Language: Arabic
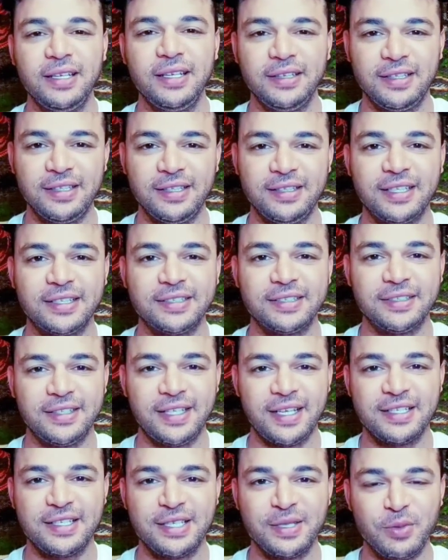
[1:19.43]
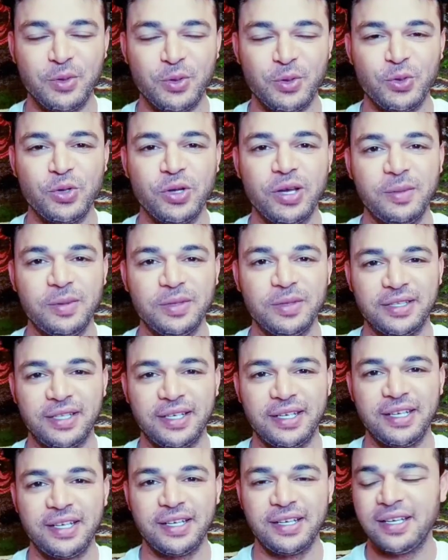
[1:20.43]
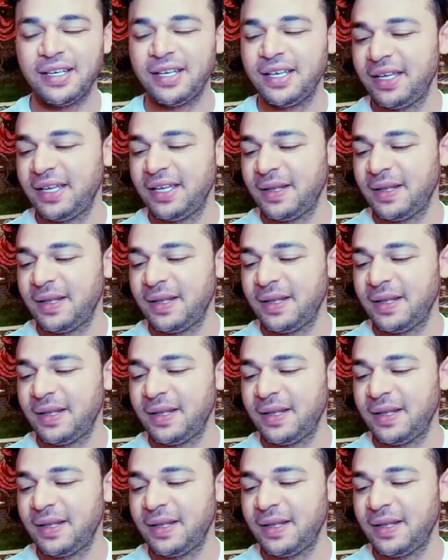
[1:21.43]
تقدر تترجم اللغه بالطريقه